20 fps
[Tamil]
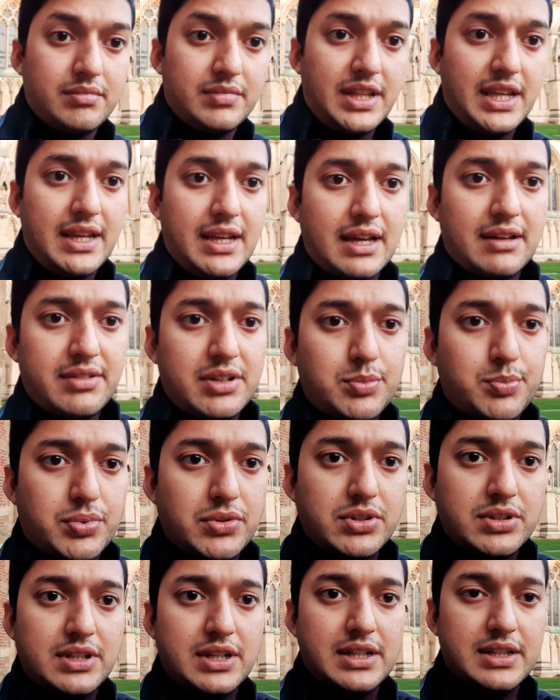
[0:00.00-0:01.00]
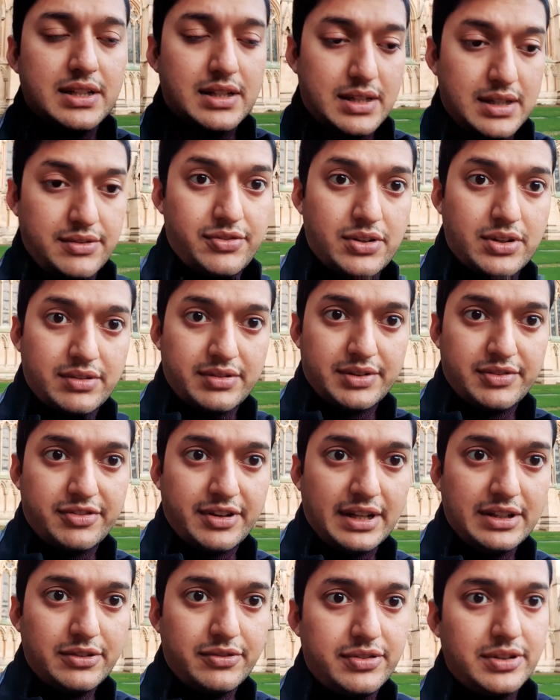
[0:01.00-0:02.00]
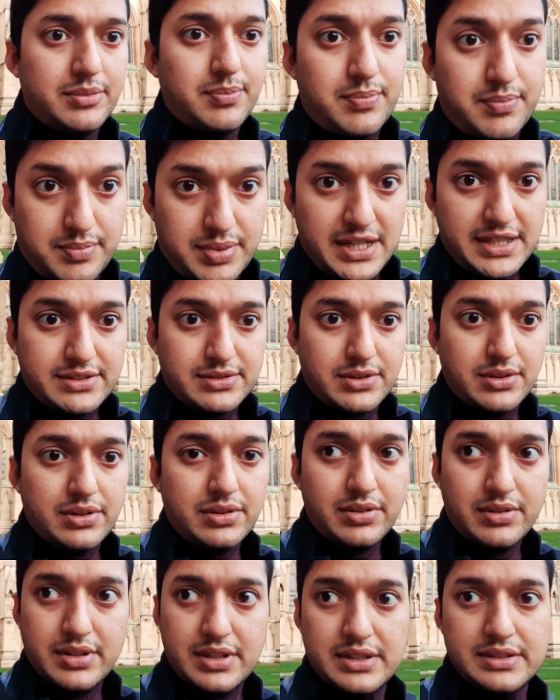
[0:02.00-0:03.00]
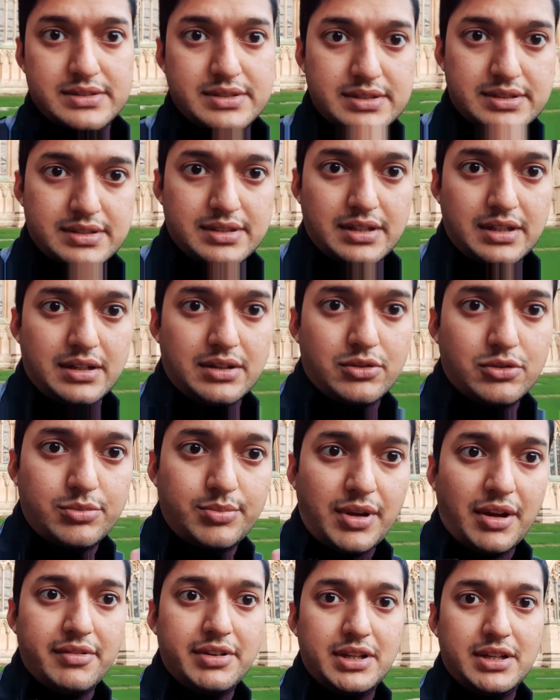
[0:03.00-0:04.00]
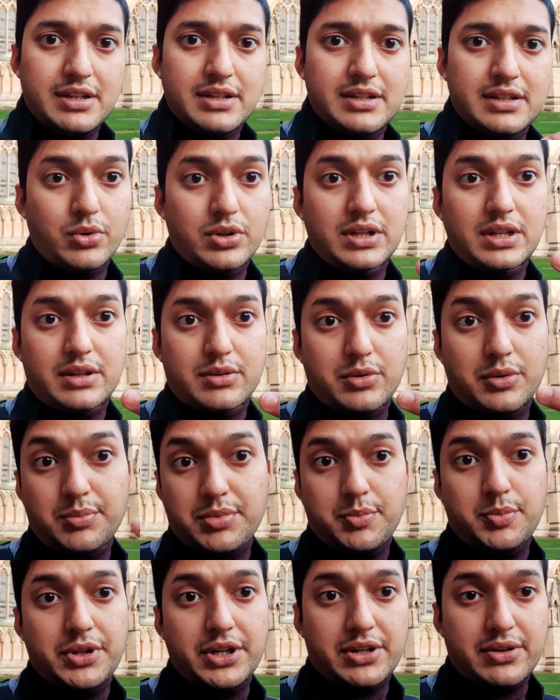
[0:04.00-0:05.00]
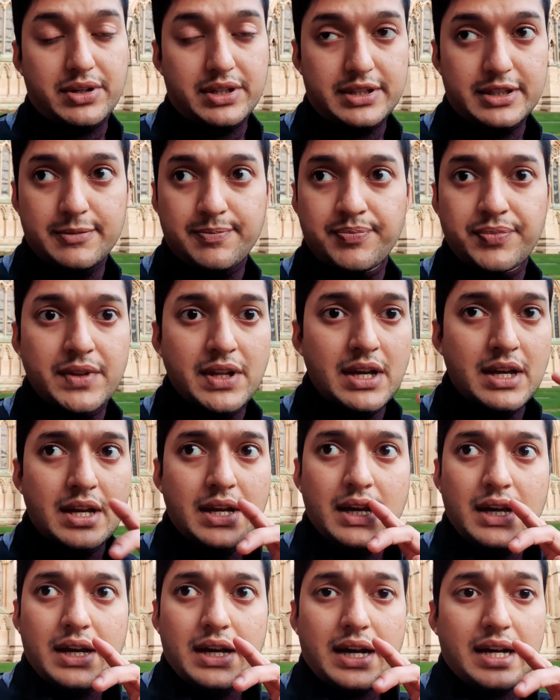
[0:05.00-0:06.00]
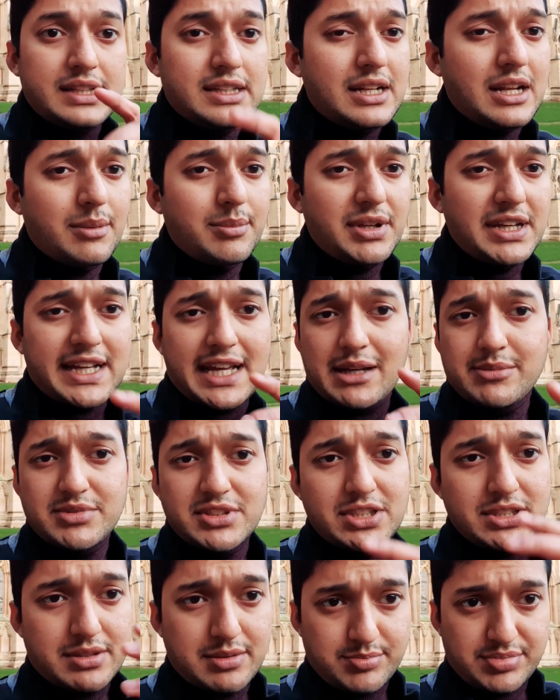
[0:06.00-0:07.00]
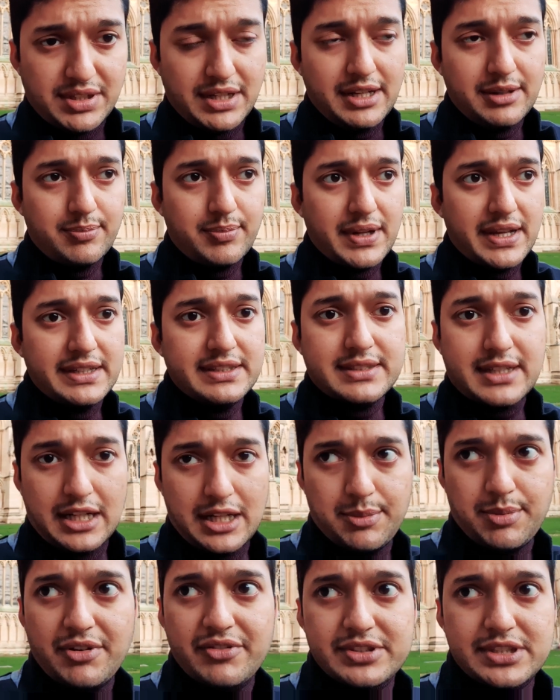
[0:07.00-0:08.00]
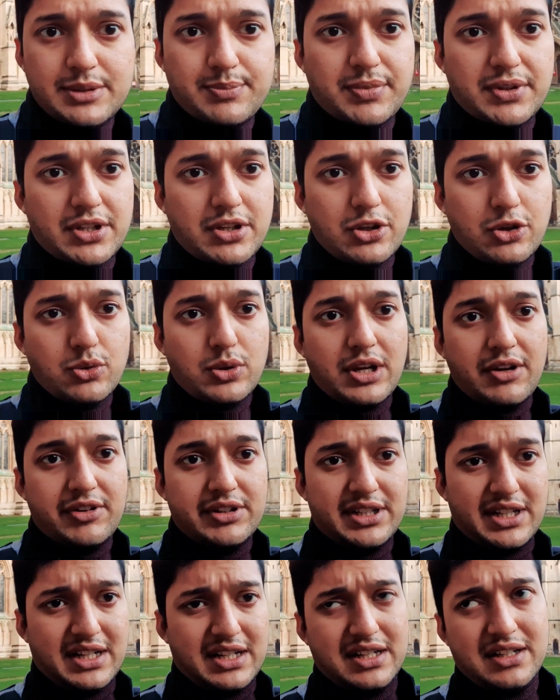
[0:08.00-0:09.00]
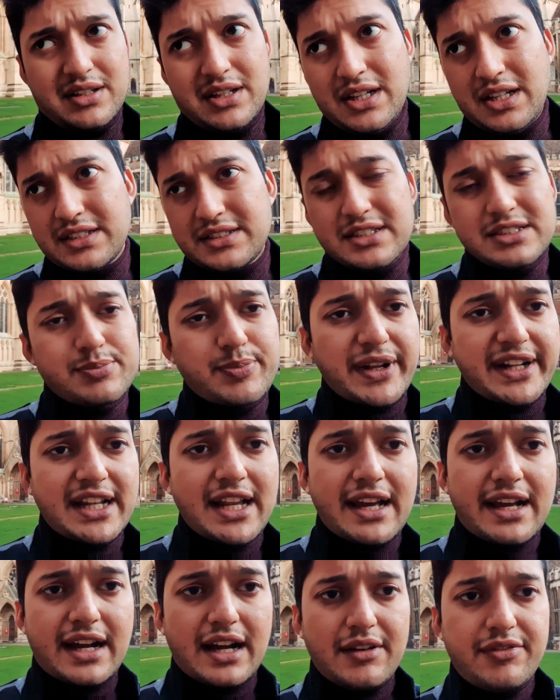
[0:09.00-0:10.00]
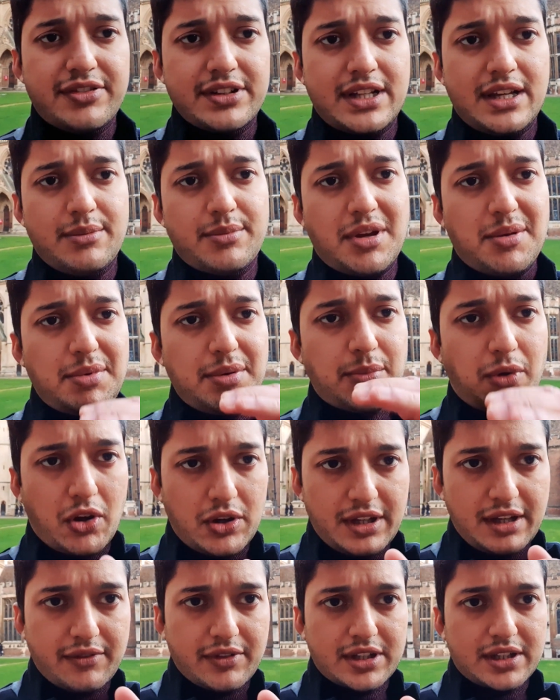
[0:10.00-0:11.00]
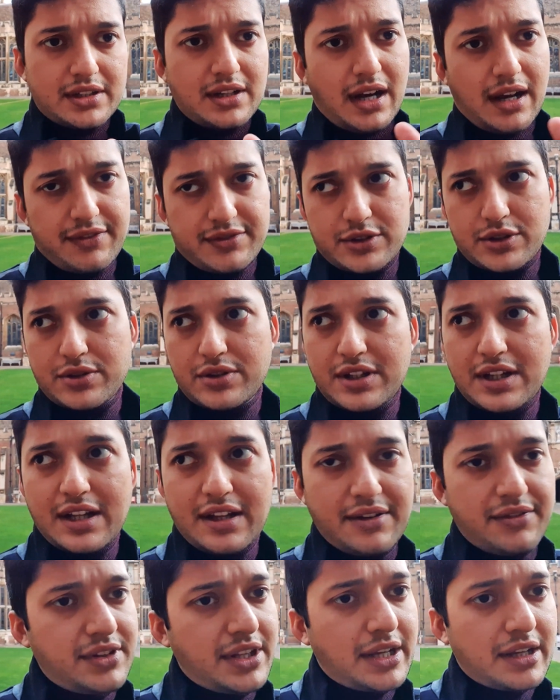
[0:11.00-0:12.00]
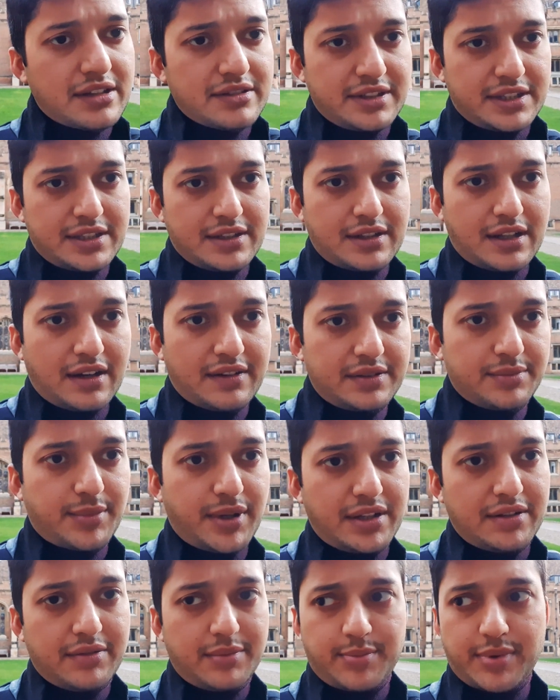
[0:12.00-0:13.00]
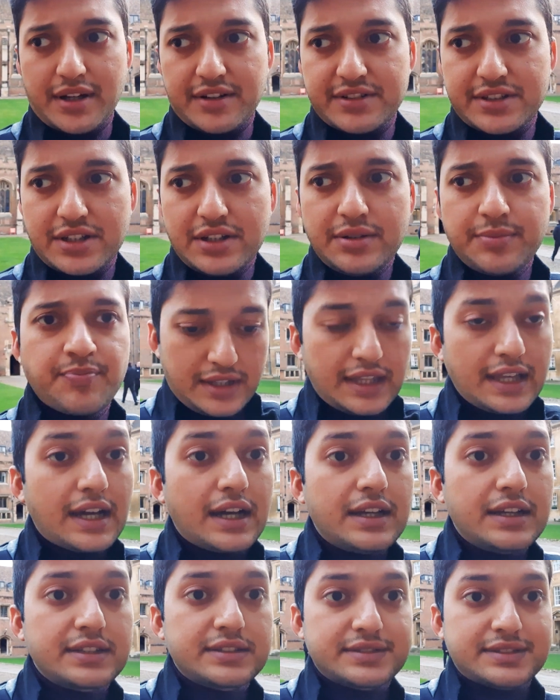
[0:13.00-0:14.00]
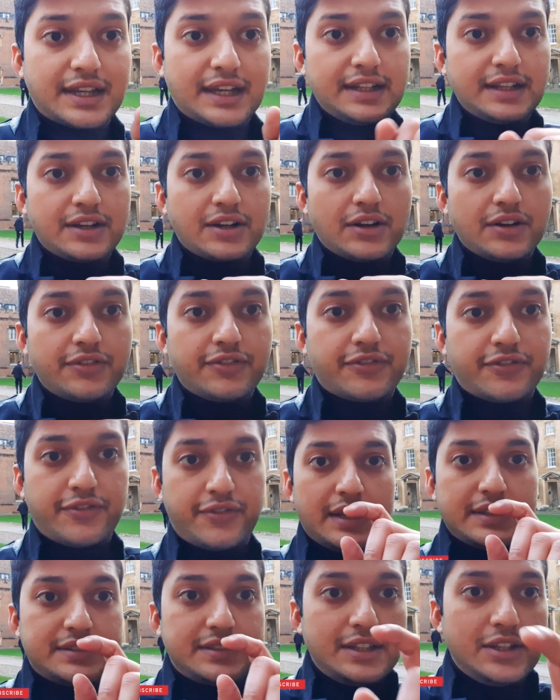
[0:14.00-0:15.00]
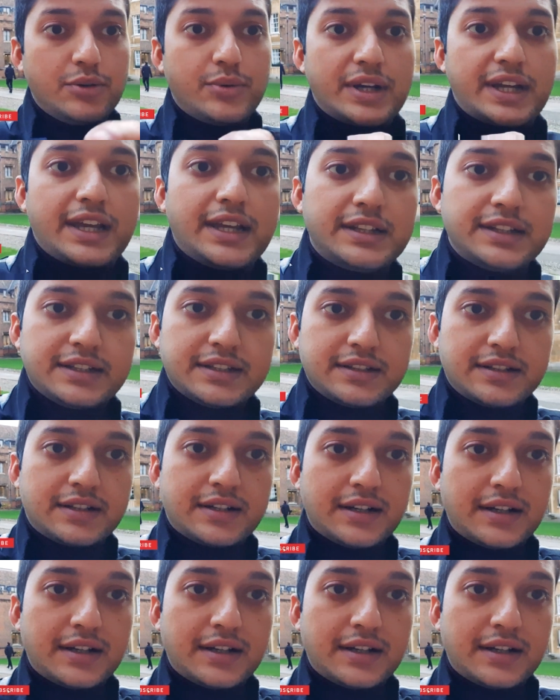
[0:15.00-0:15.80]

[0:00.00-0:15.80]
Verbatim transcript: நீங்கள் எவர் அண்ட் இஃப் யூ ஹவர் ஃபேன் ஆஃப் இட் ப்ளீஸ் கோ இட்ஸ் உண்மையாகவே உங்களுக்கு ரொம்ப பிடிக்கும் அது அது இல்லாமல் கேம்பிரிட்ஜ் இட்ஸ் பில்லியன் பிளேஸ் கண்டிப்பாக விசிட் பண்ணுங்கள் யூகே வந்தீங்களா ஜஸ்ட் ஸ்பெண்ட் லைக் ஹாஃப் அ டே மேபி மார்னிங் வந்துட்டு ஆஃப்டர்நூன் இல்லை ஈவினிங் ரிட்டர்ன் அது மாதிரி பாருங்க யா சைனிங் ஆஃப் அண்ட் சி யூ அகெயின் இன்